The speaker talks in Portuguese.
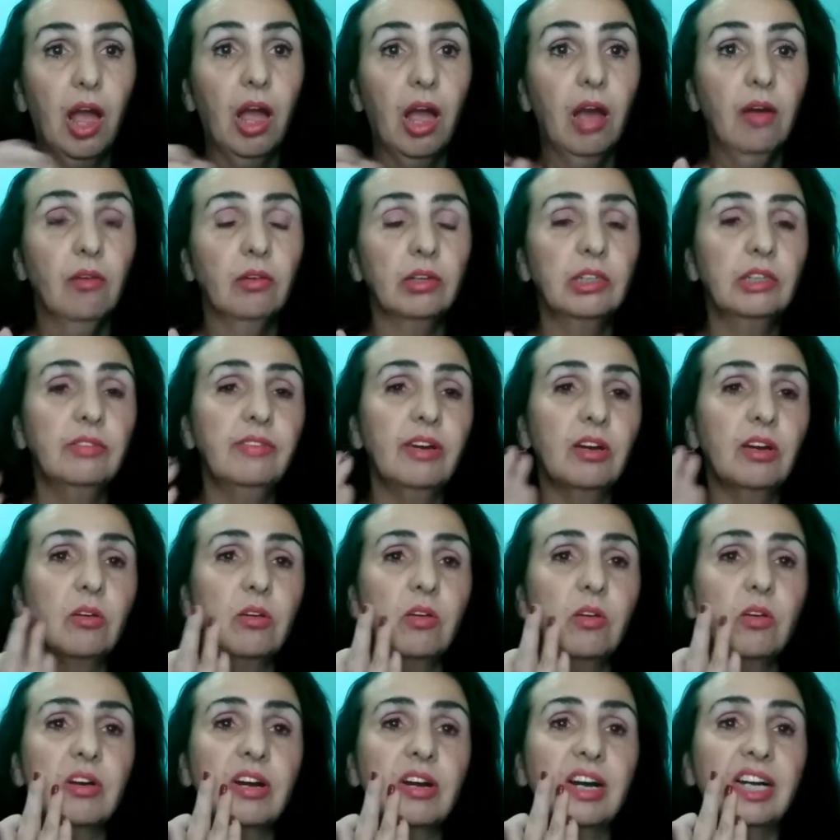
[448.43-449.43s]
Você vai
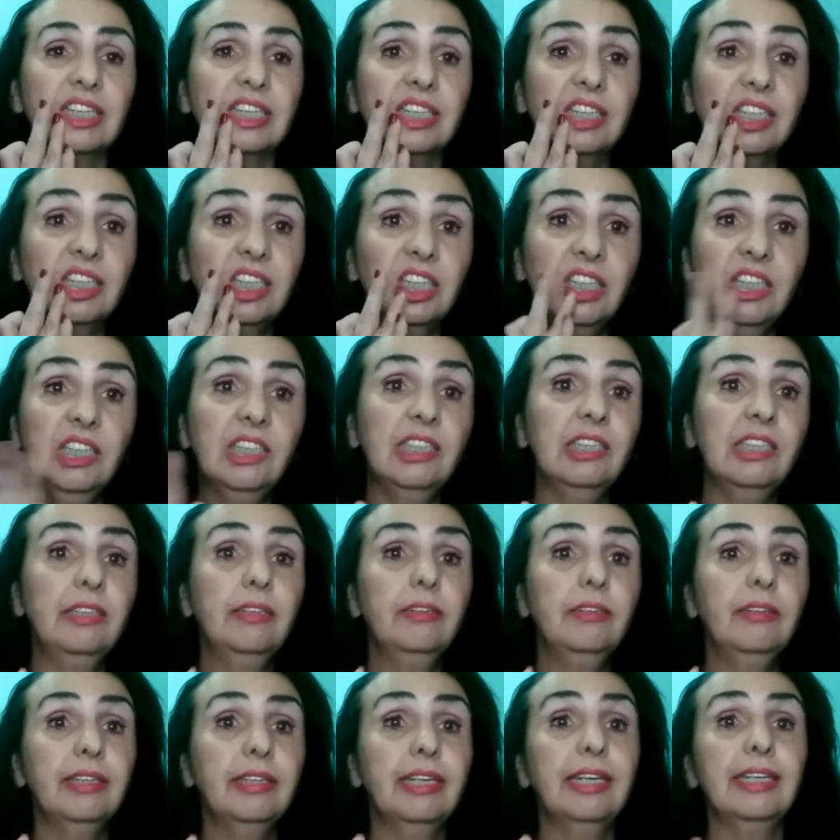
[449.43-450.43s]
colocar
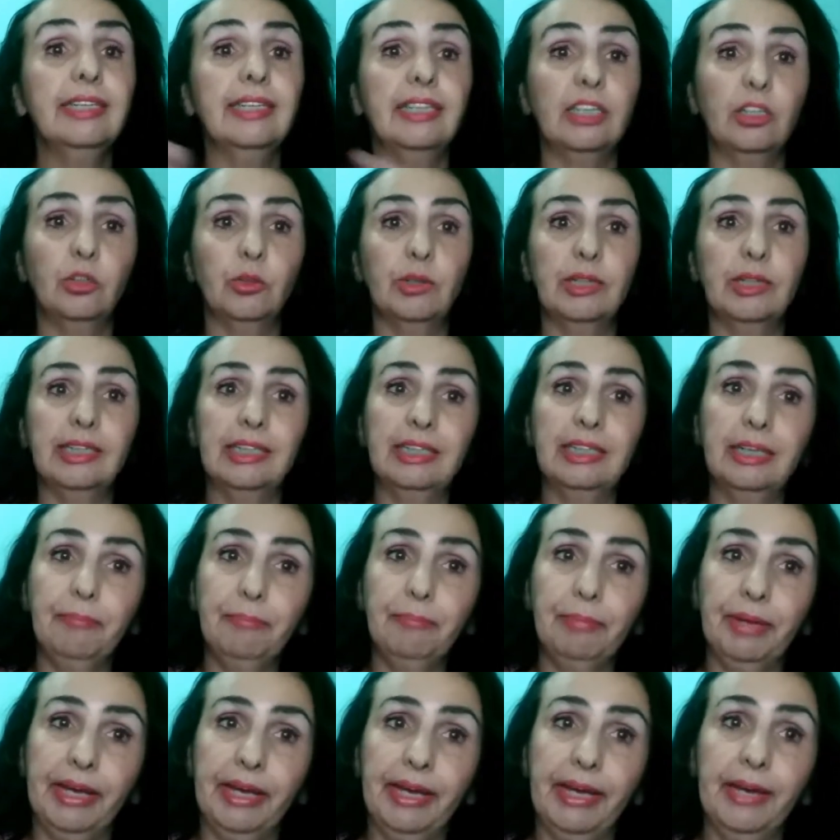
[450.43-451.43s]
sim, desejo
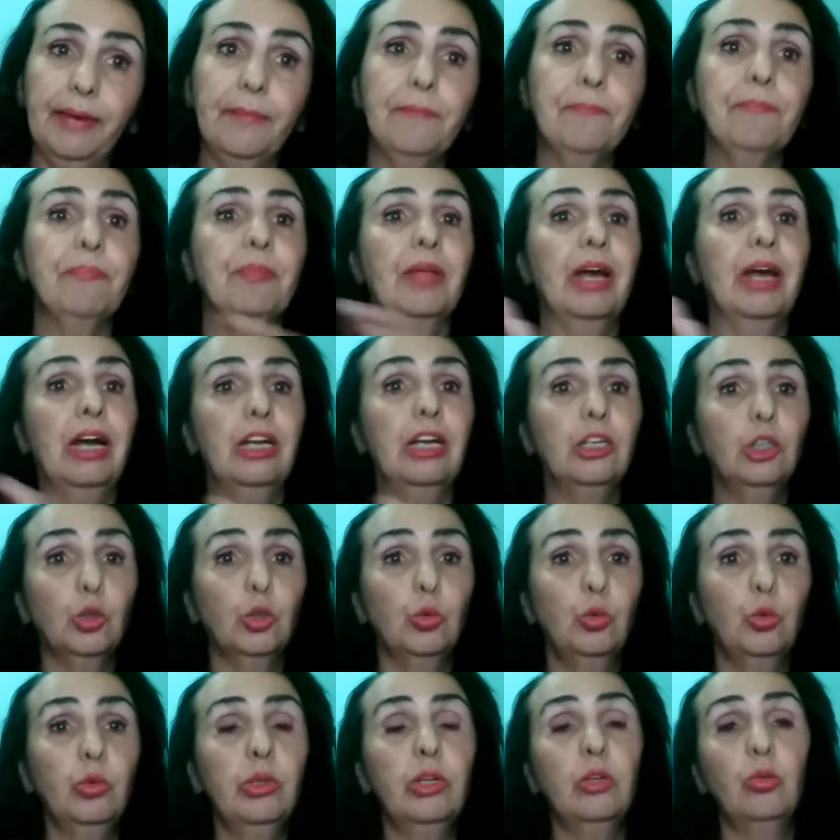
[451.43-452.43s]
receber
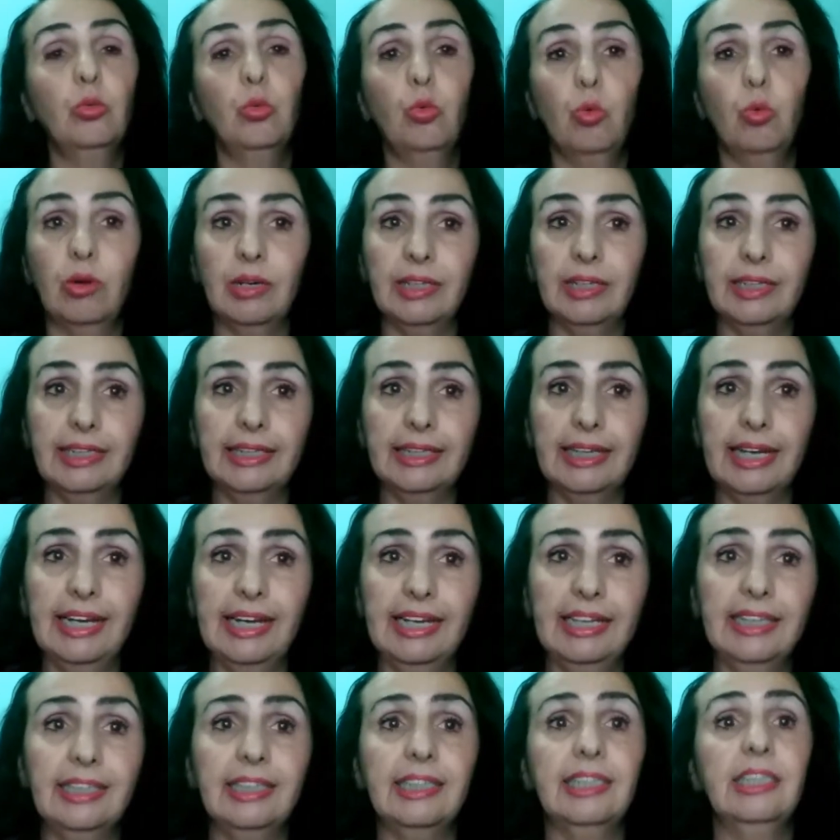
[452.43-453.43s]
ajuda do Google
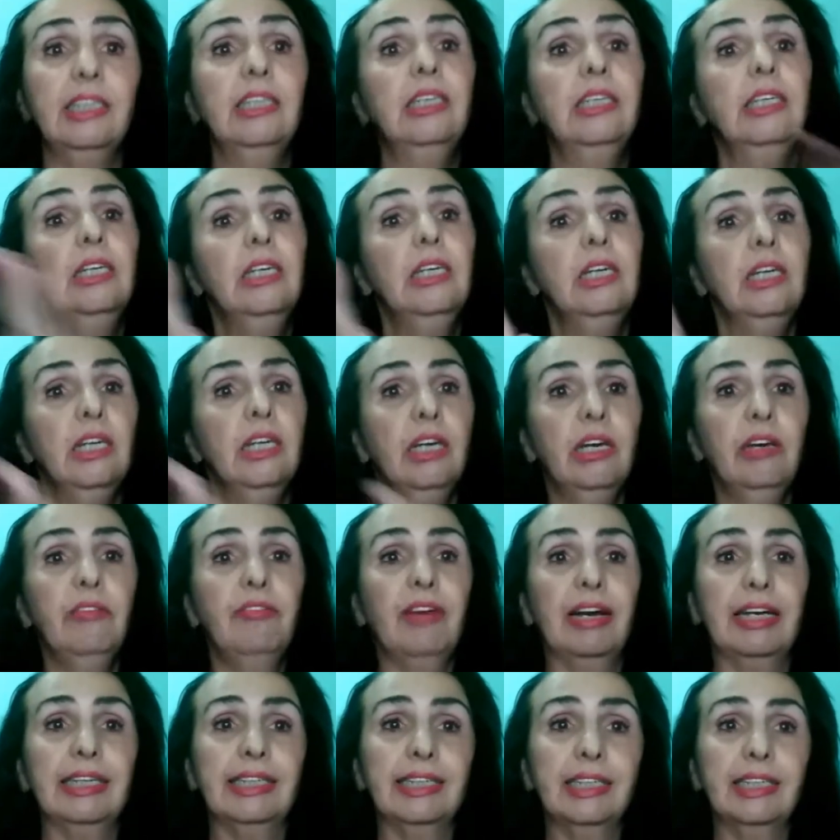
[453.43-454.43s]
AdSense e
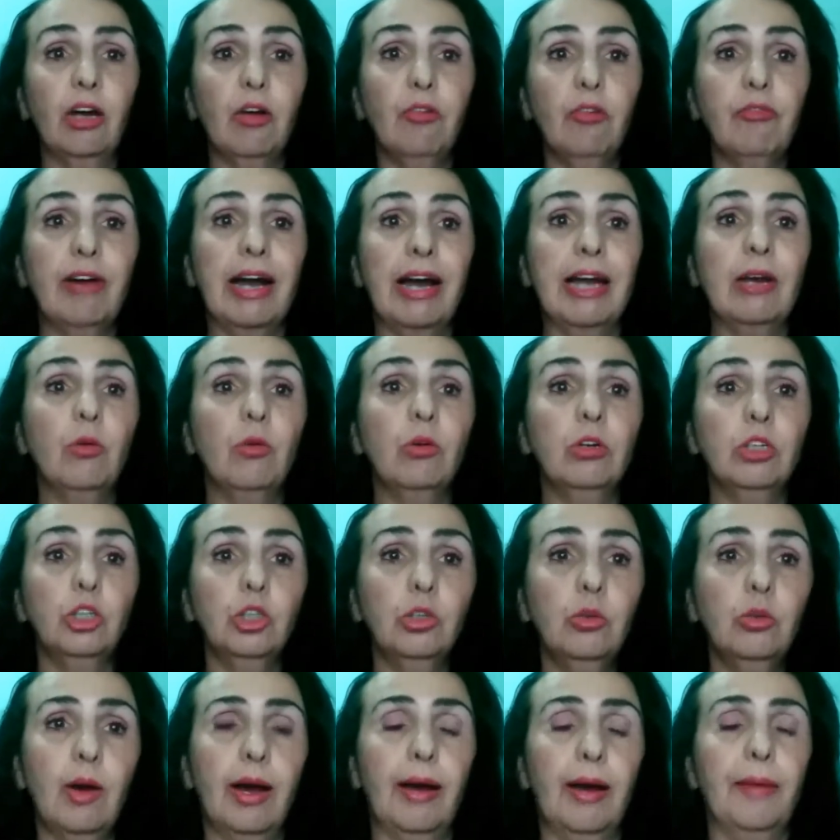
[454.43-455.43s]
vai salvar e
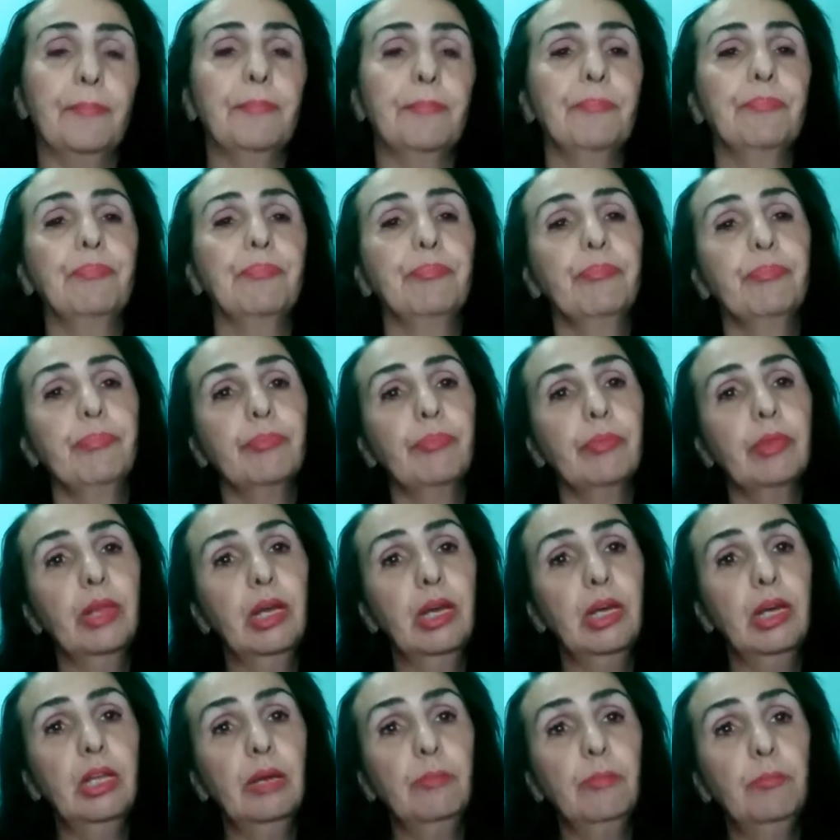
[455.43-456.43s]
continuar.
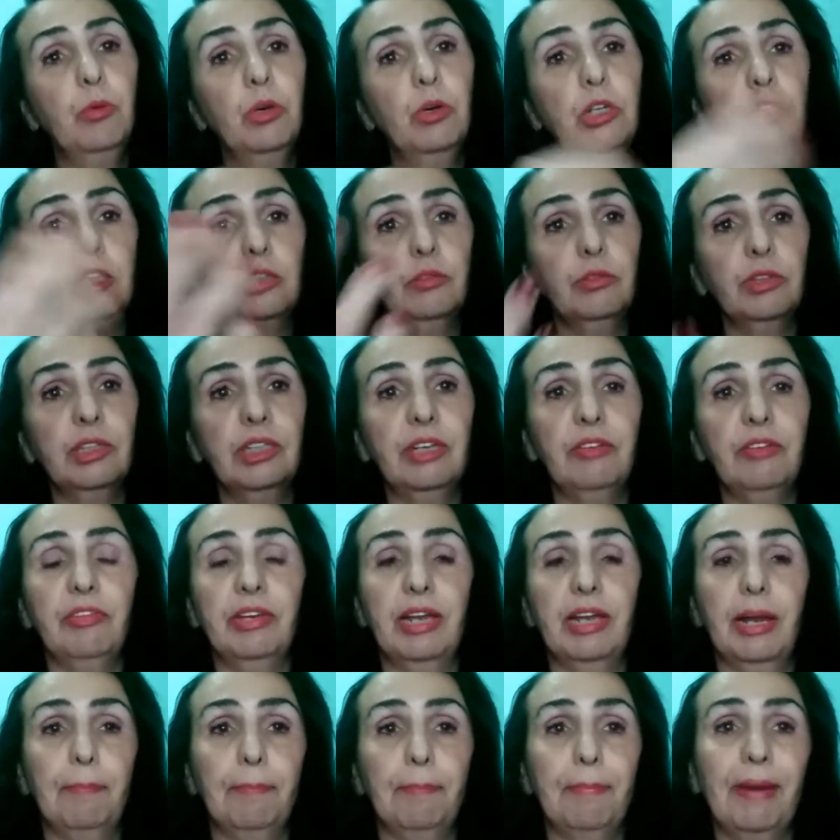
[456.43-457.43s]
E depois que você
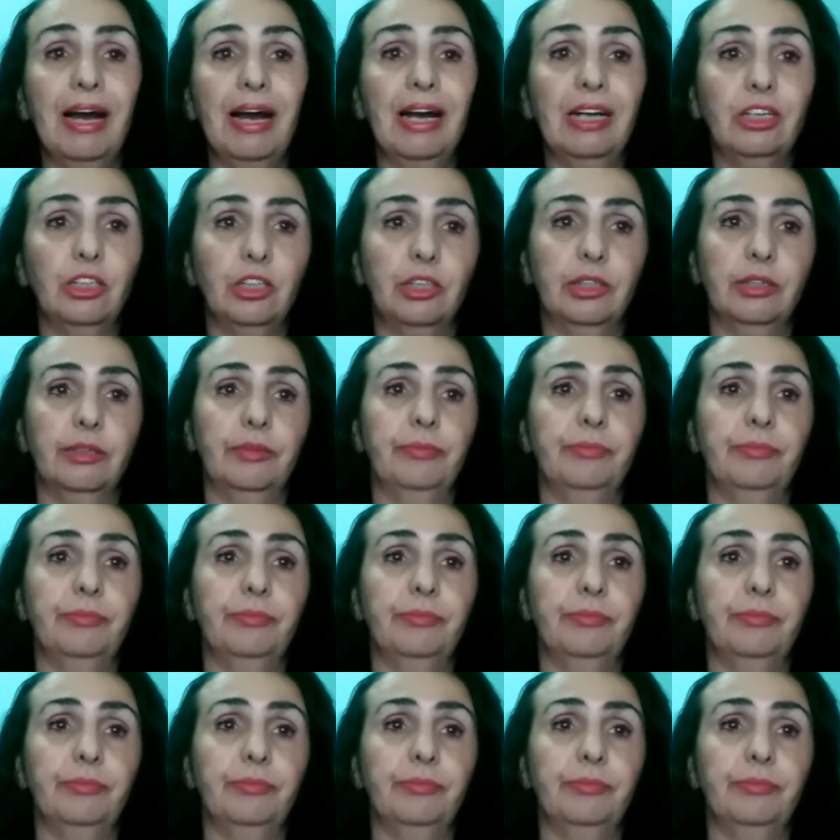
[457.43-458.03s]
vira a página,